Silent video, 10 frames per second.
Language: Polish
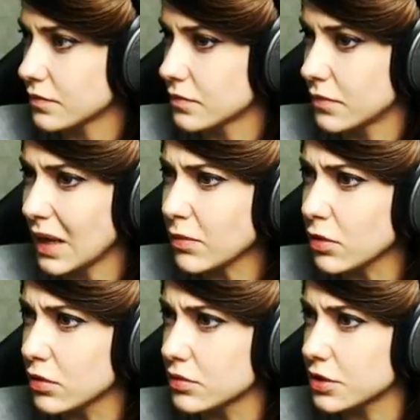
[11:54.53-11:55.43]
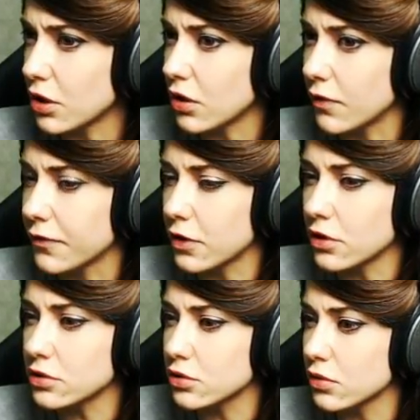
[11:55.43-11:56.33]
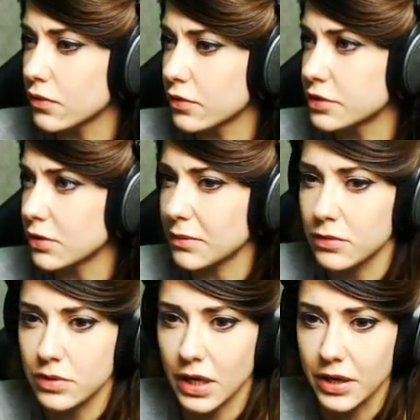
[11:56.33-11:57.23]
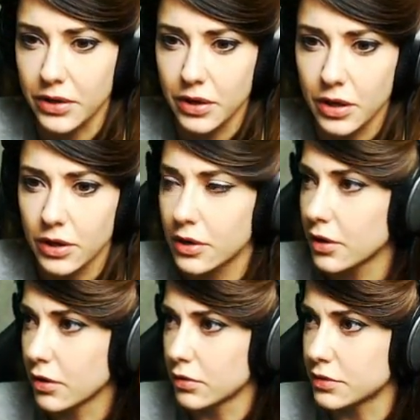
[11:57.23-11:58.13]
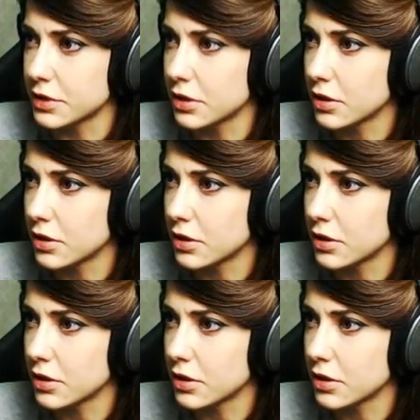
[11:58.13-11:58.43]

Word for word: Mam klucz. O, w końcu wróciłam tutaj. Klucz.